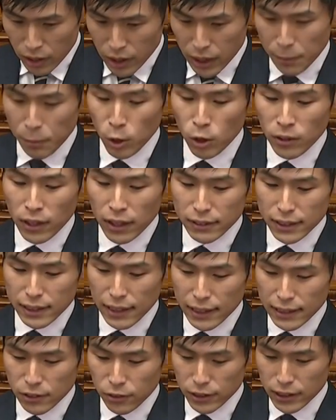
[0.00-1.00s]
希望ある
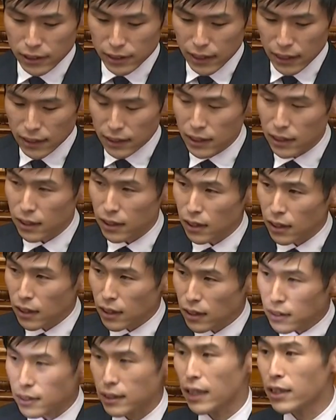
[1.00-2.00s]
政治の実現に
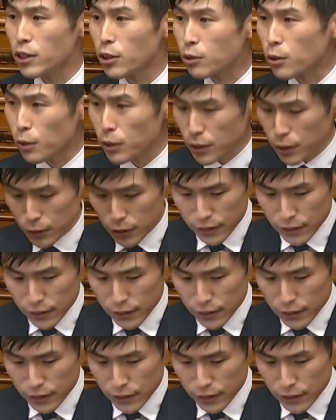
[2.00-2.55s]
全力を尽